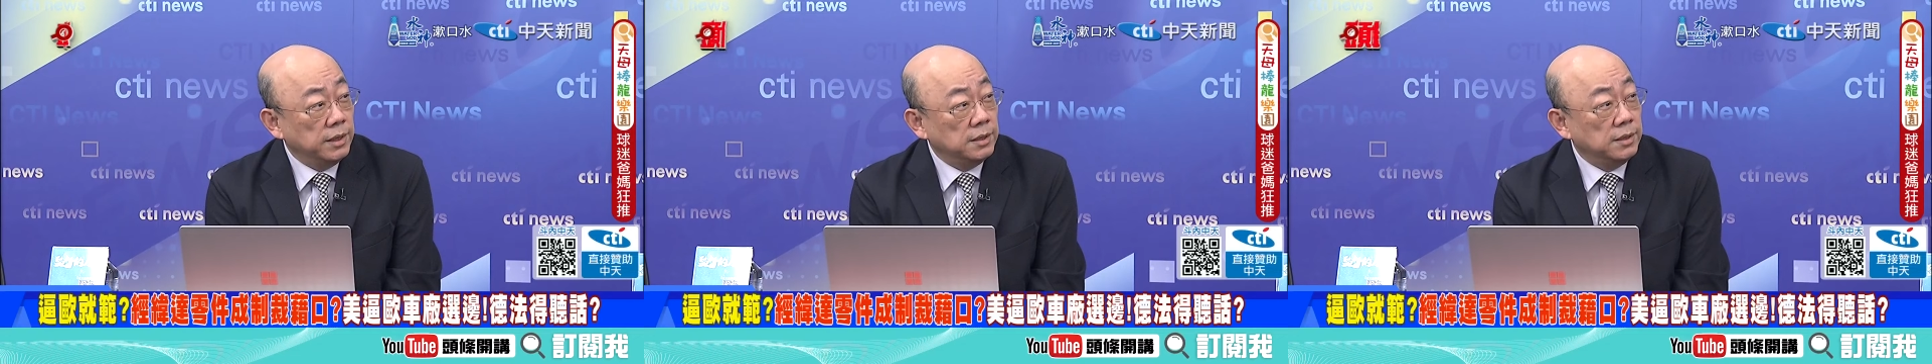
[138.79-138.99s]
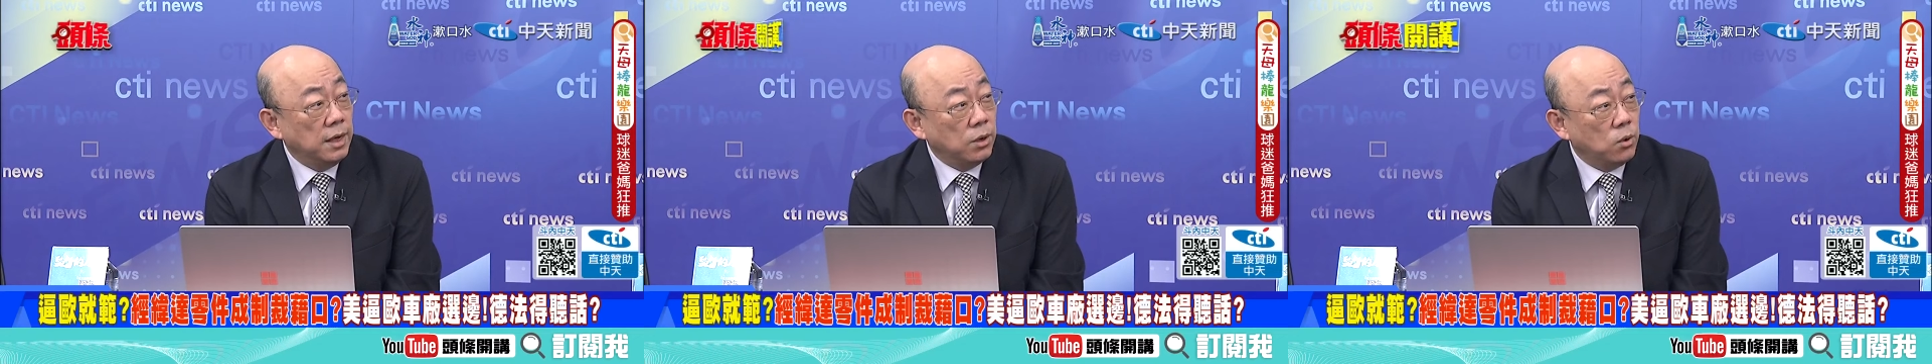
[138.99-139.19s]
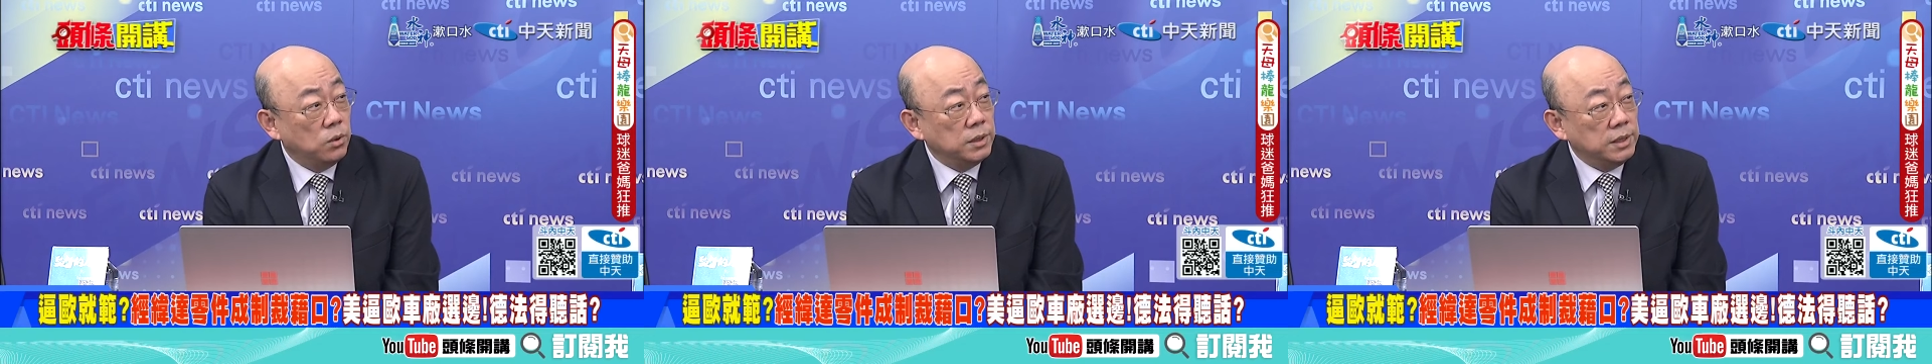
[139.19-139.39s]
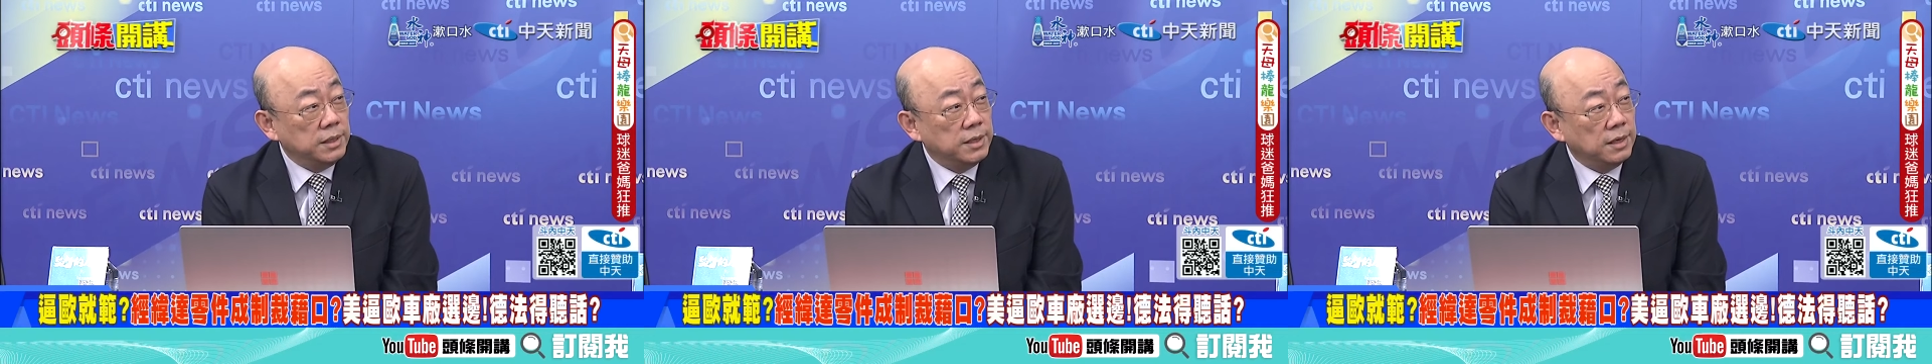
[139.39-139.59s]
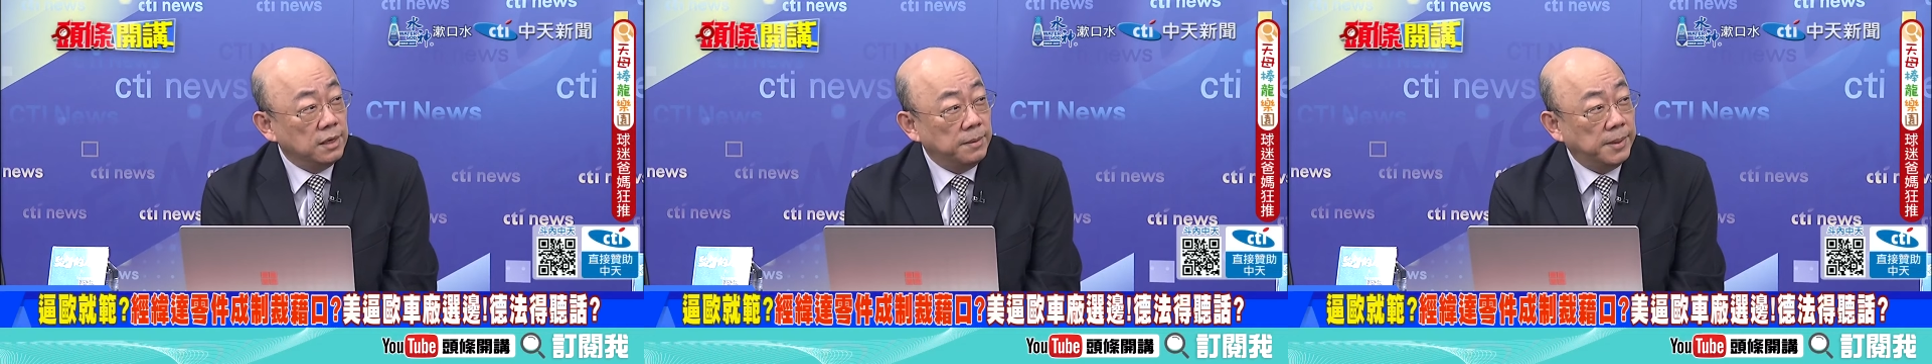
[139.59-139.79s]
是在攻击
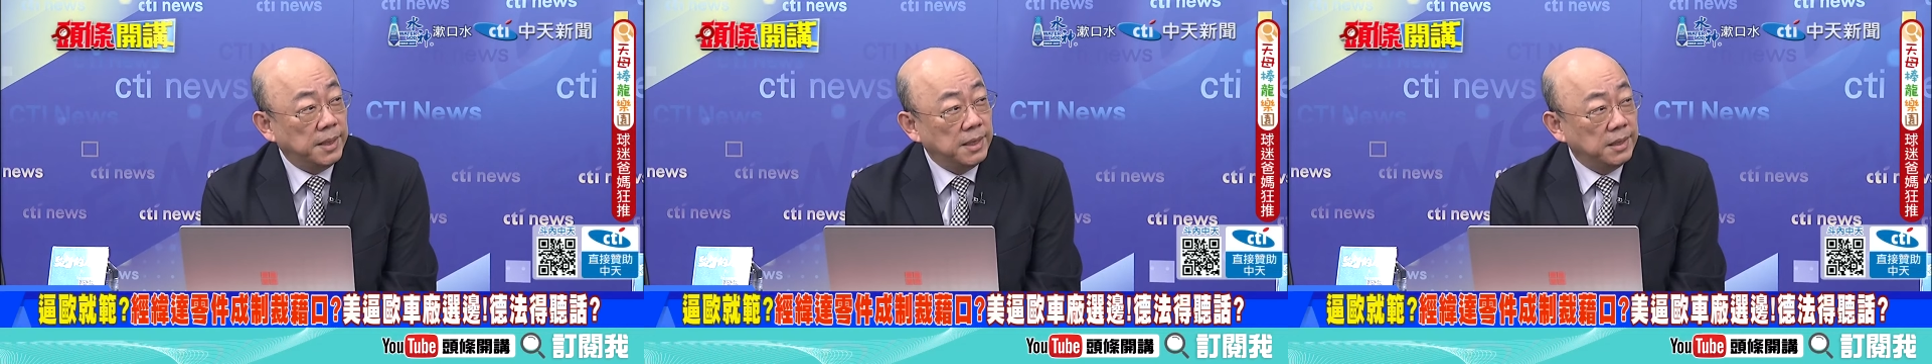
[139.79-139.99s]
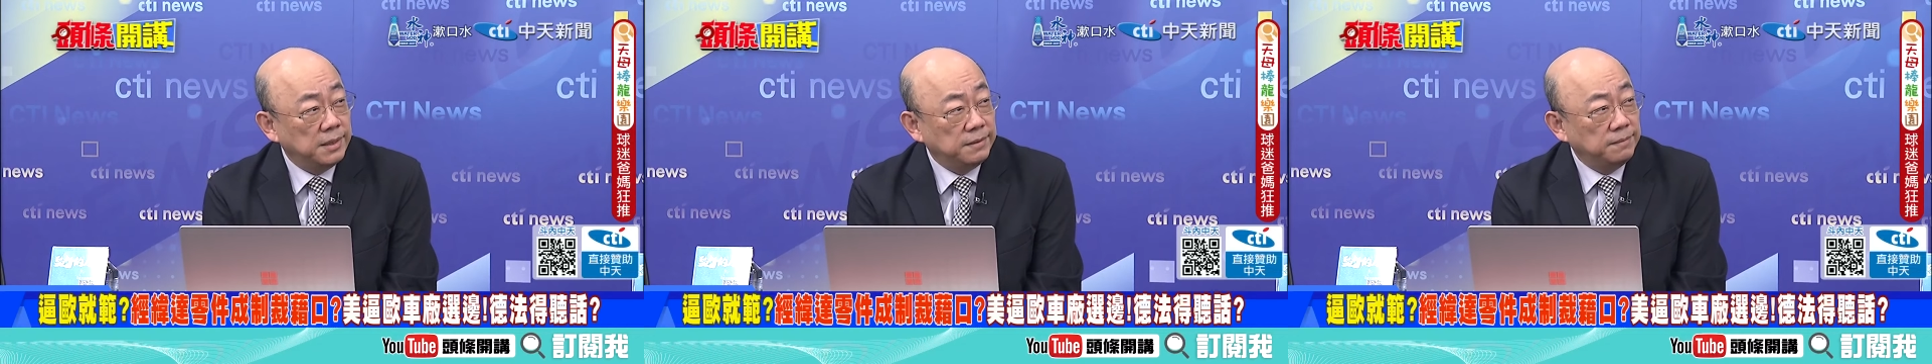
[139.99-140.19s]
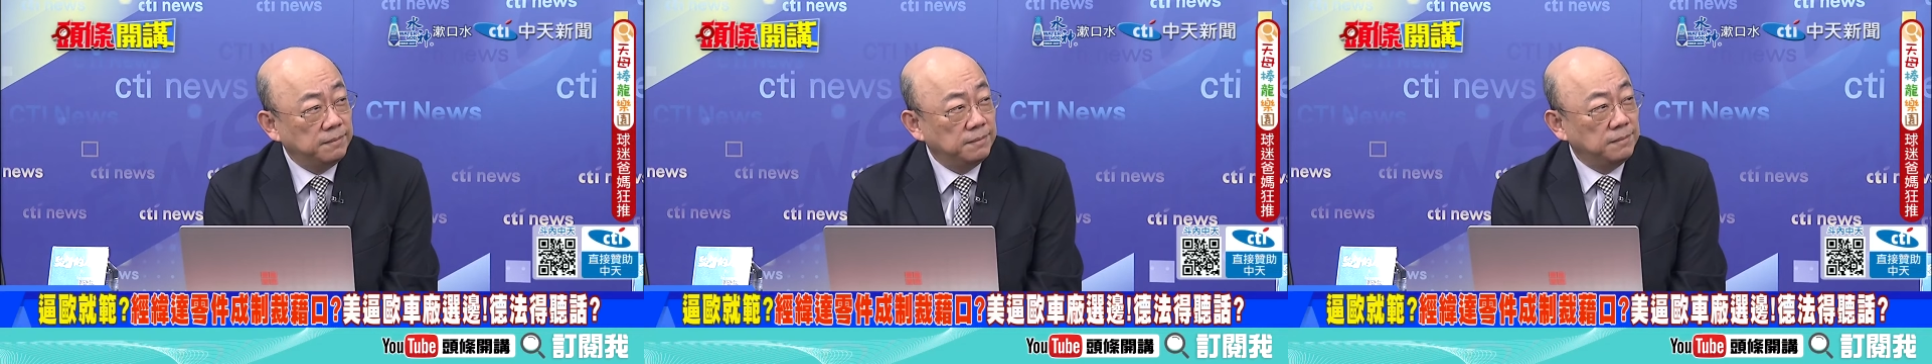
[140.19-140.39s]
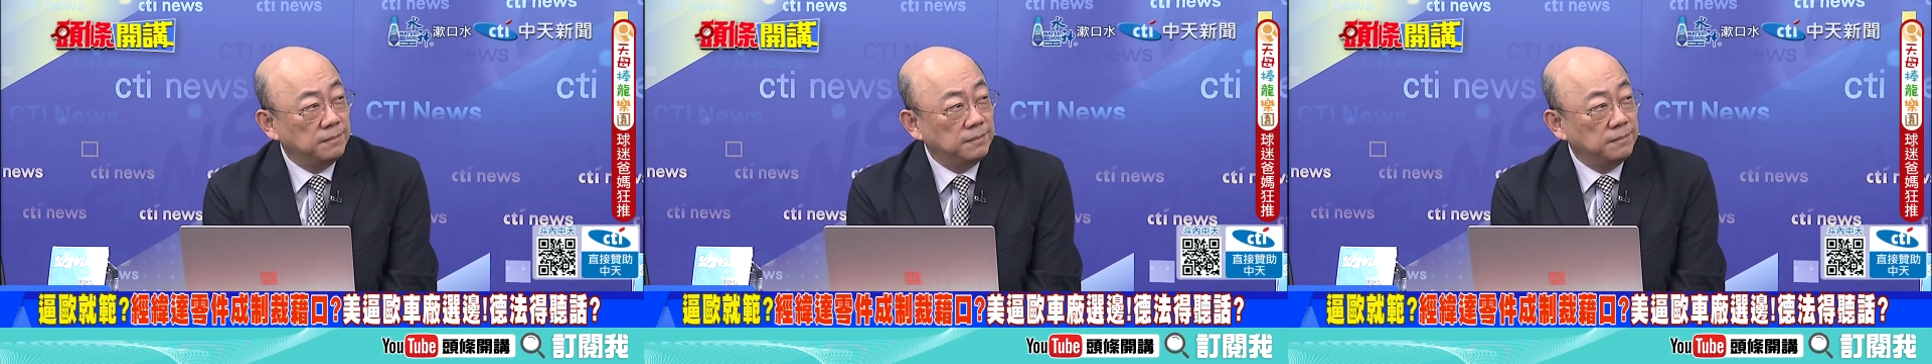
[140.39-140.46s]
这个吗？嗯，